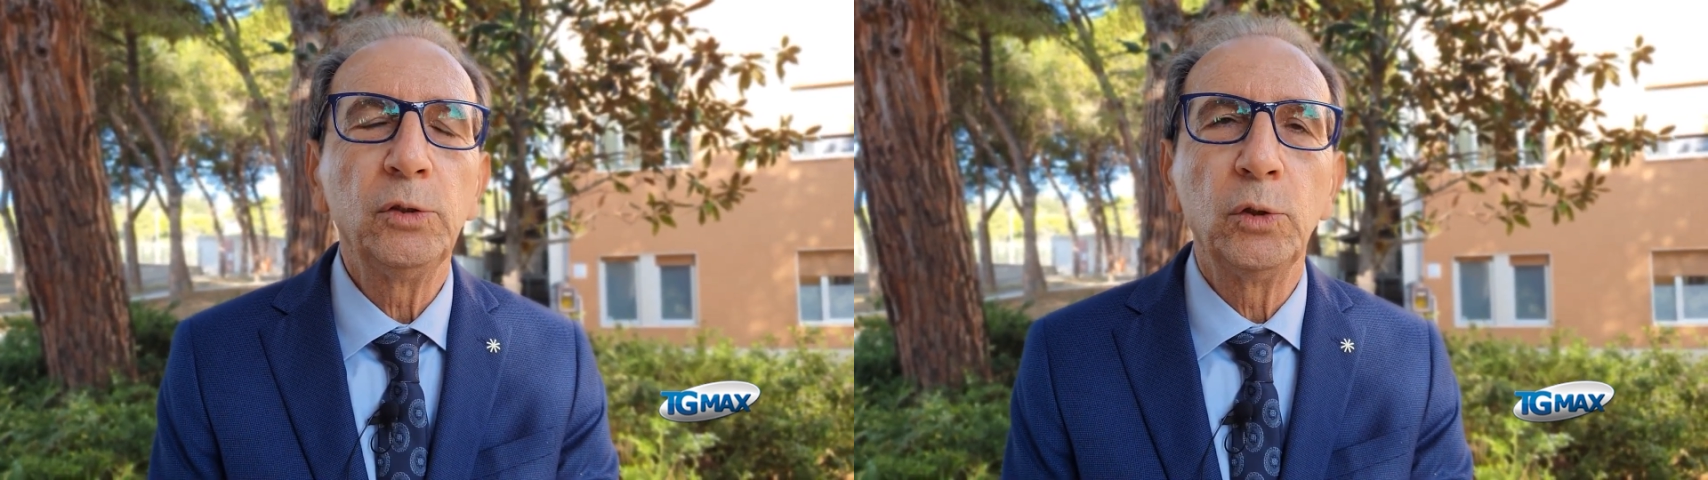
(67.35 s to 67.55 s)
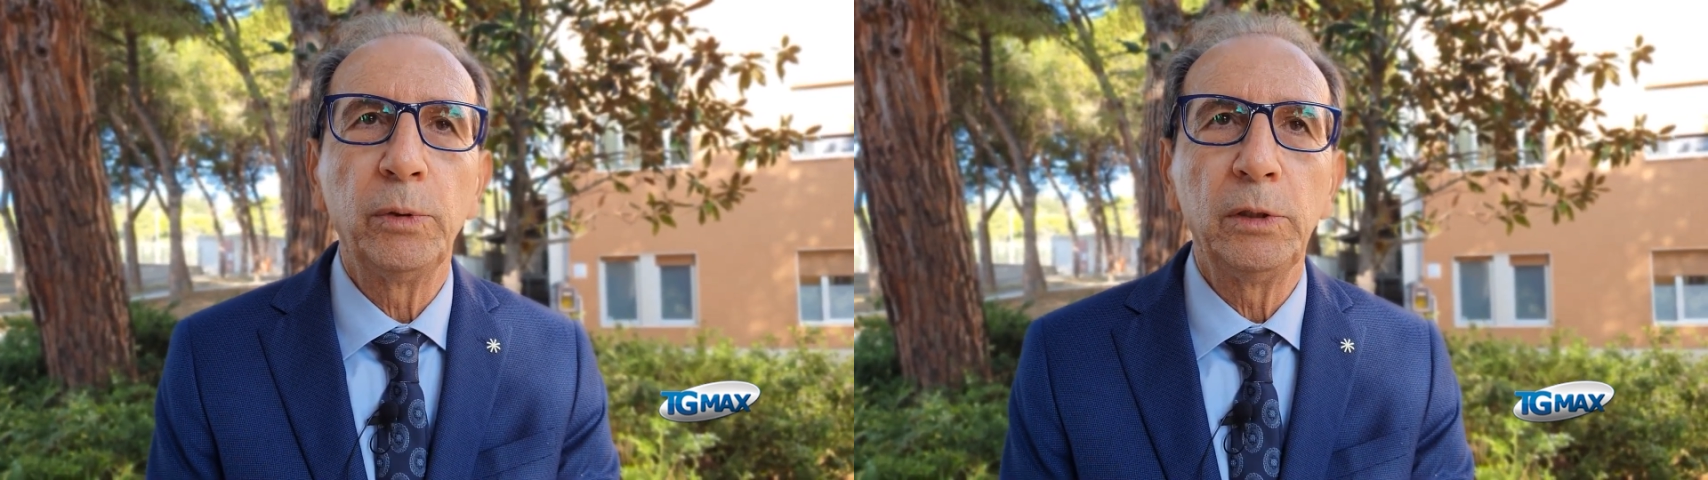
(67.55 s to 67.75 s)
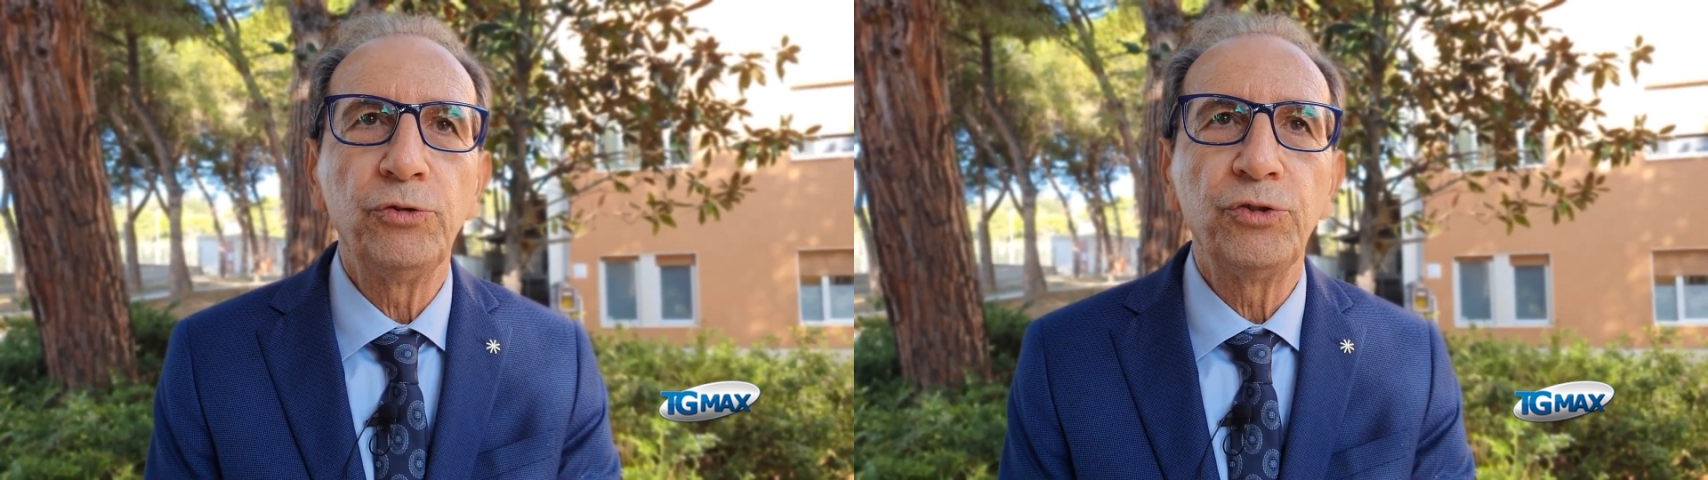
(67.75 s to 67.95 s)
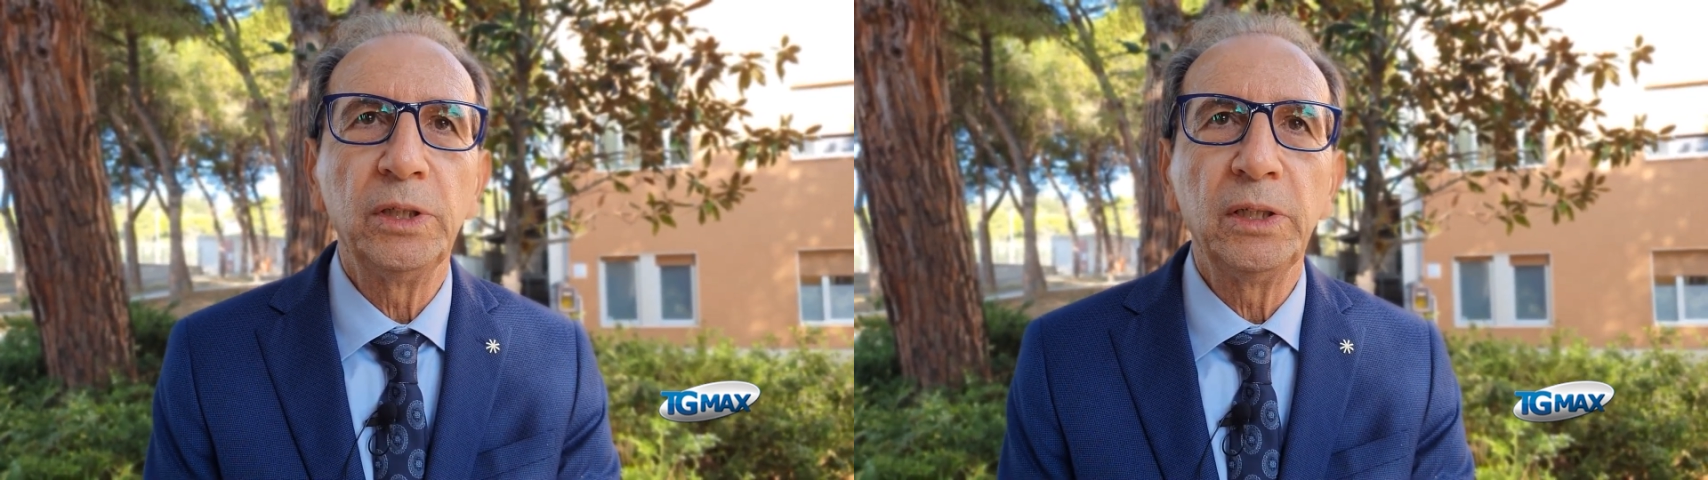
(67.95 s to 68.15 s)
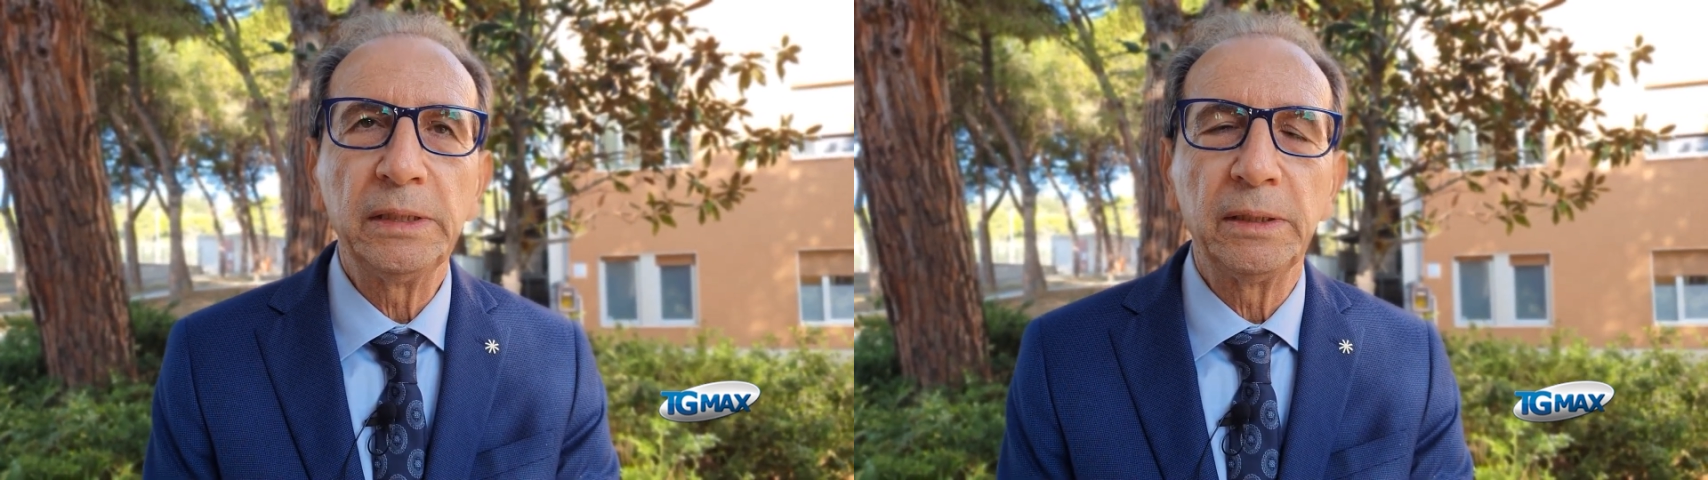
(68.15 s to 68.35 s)
dopo gli
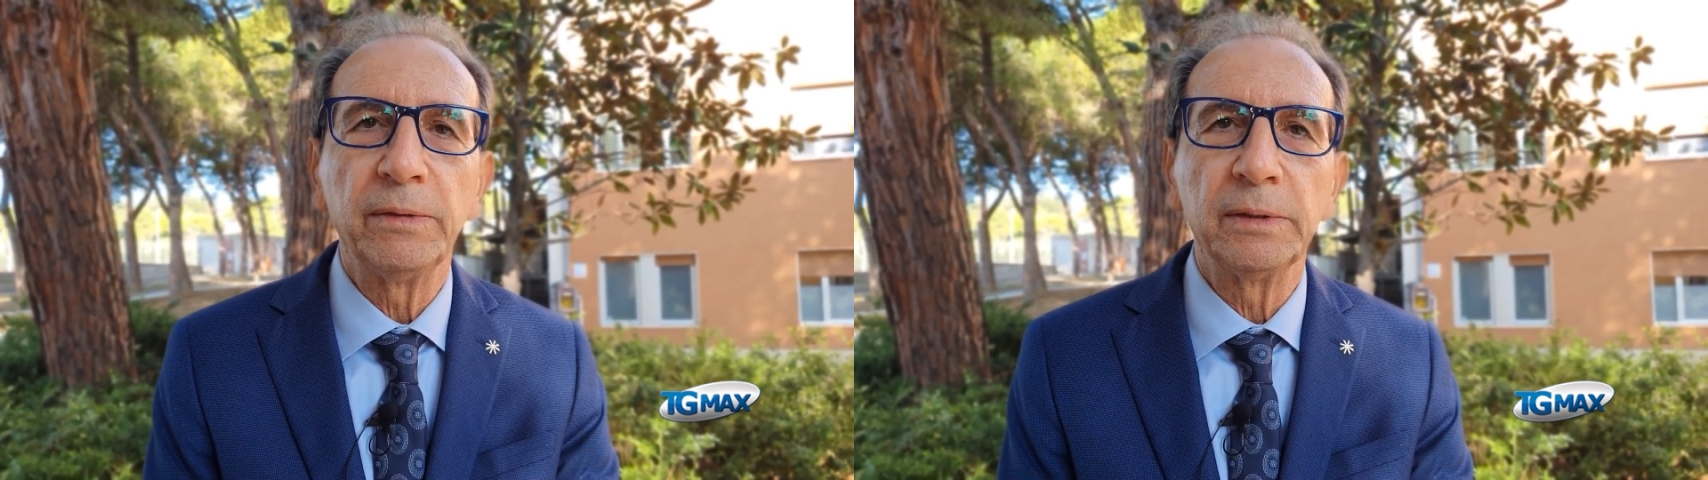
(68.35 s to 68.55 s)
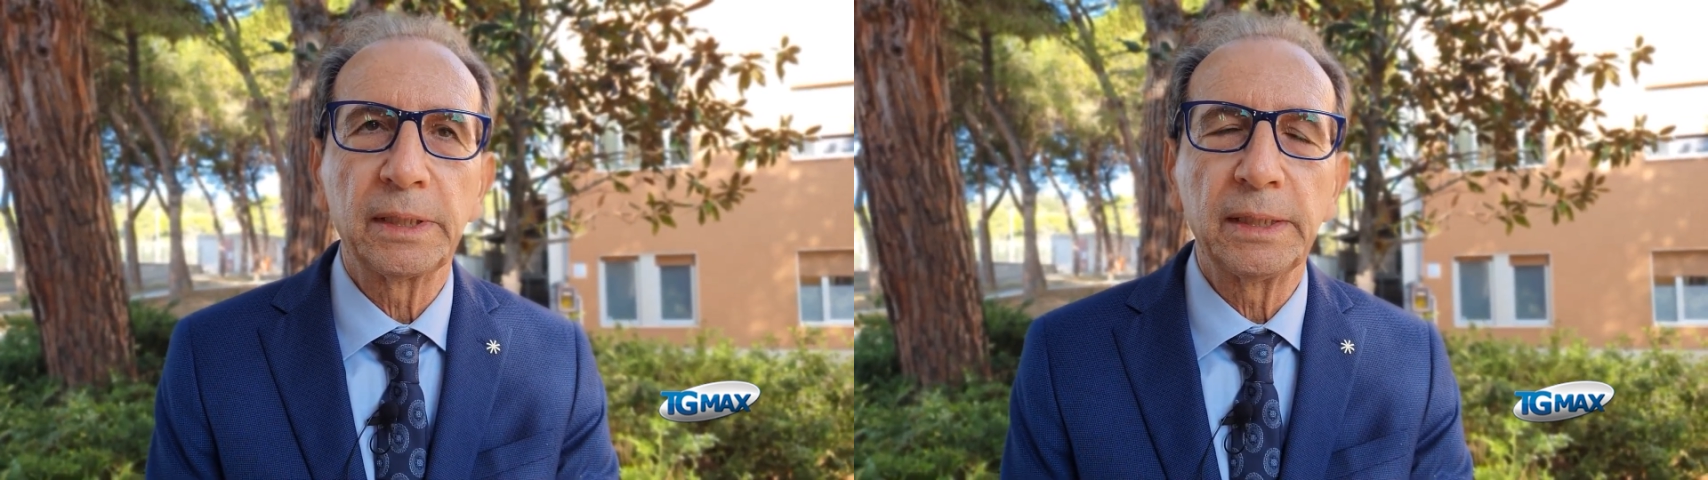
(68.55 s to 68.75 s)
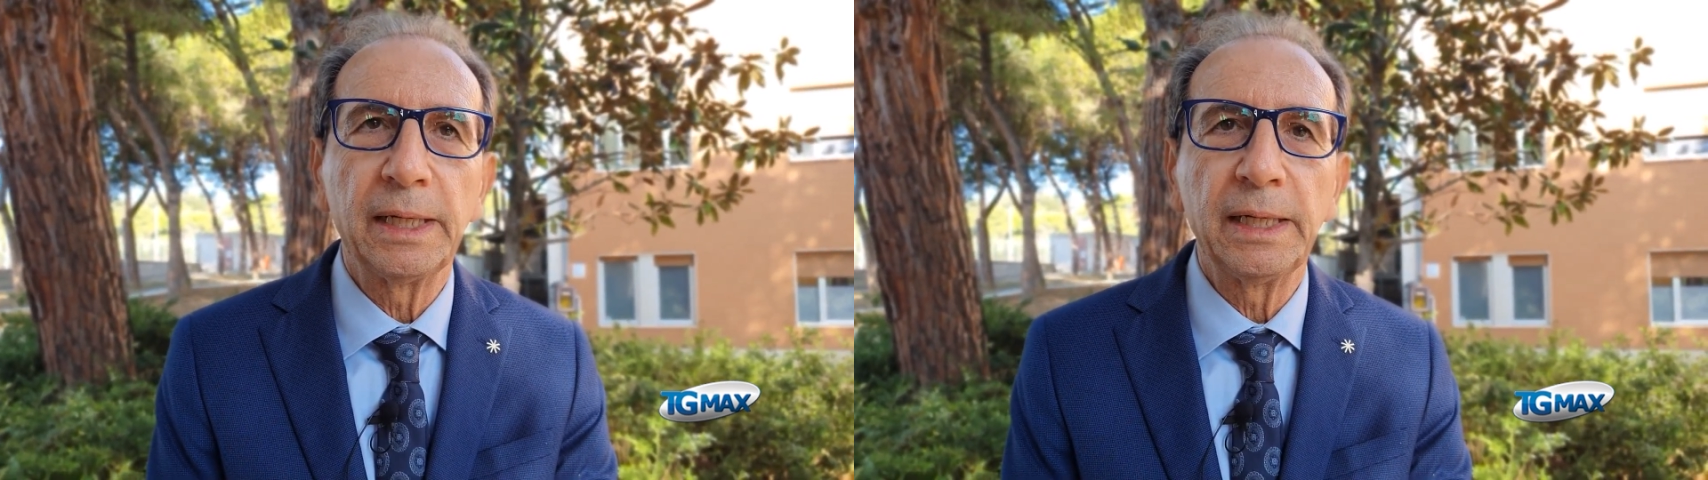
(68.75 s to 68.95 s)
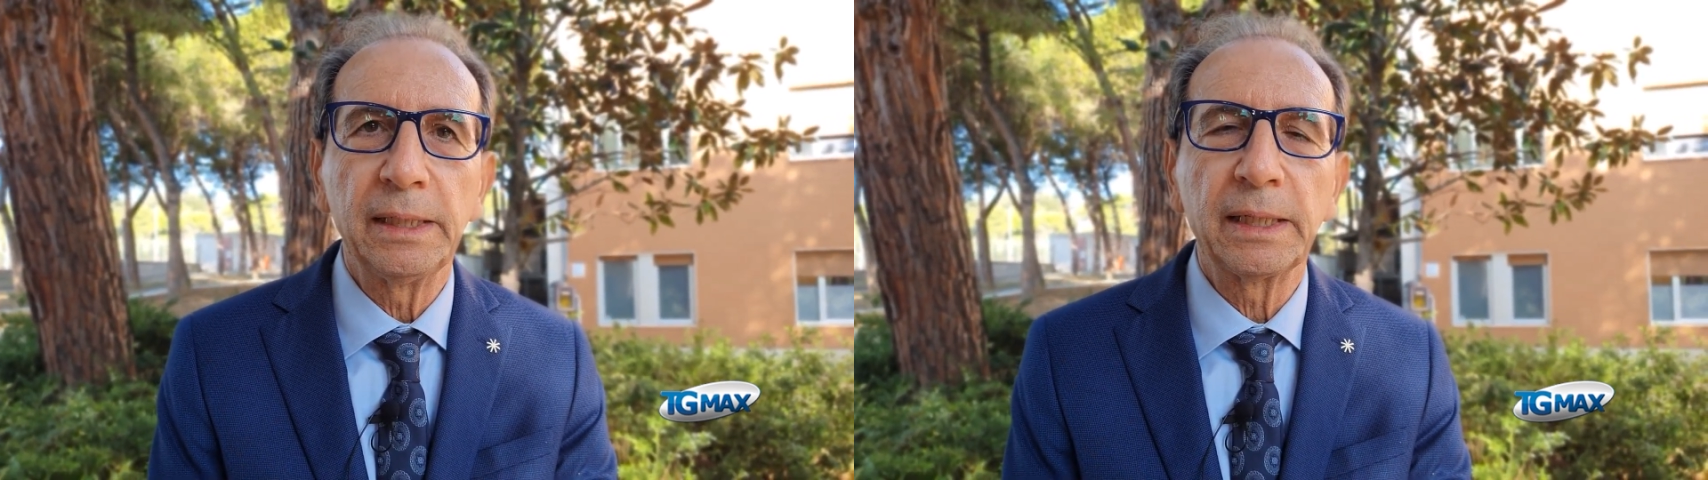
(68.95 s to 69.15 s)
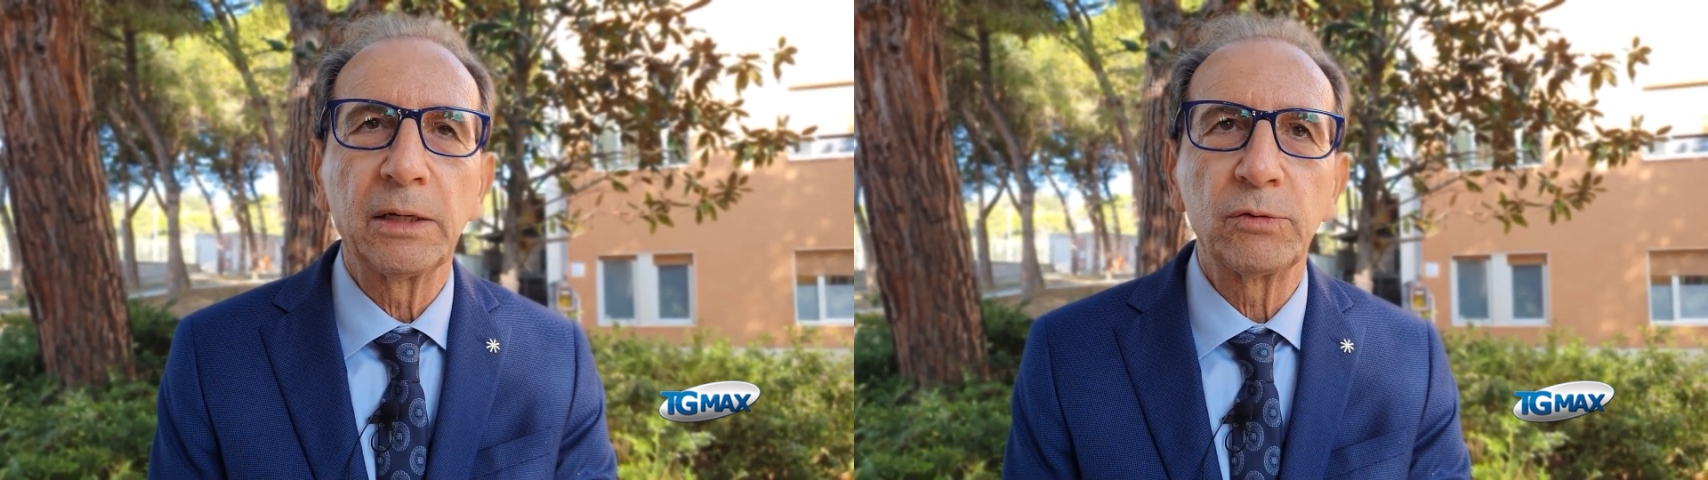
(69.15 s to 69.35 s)
incidenti stradali,
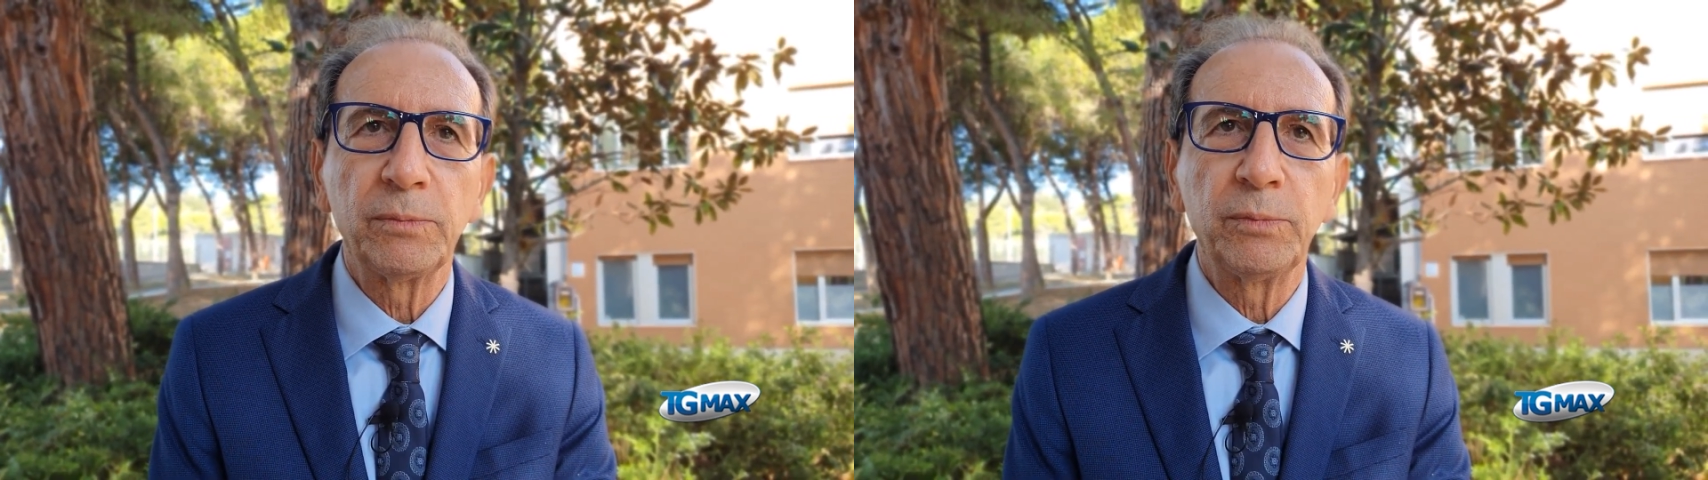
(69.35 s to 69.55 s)
la causa più